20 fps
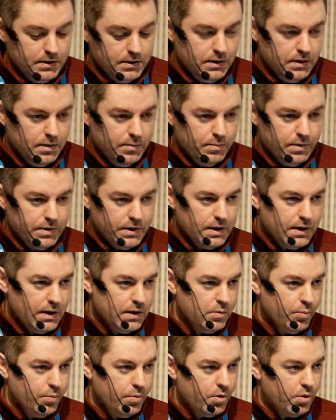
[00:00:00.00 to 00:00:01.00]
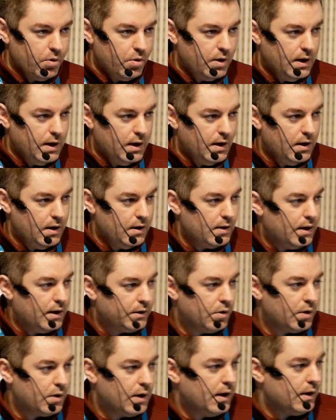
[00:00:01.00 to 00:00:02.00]
y empezar ahí un poco a,
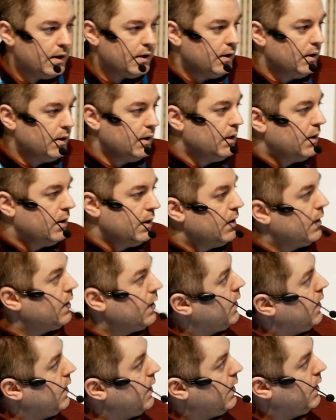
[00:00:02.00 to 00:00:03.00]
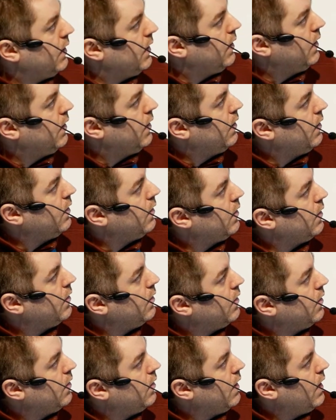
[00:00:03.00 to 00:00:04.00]
tocar, eh,
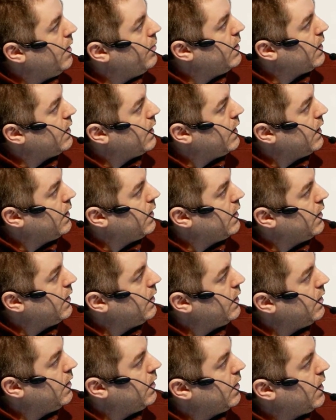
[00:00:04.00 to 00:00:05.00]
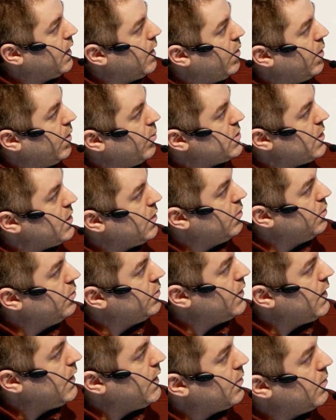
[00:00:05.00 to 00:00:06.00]
a ver qué, podemos
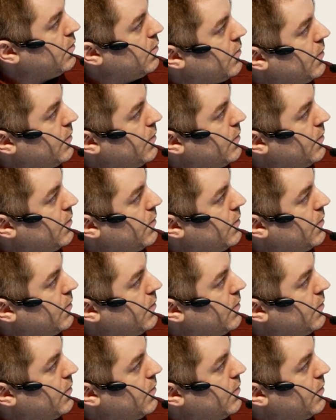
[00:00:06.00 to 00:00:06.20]
encontrar.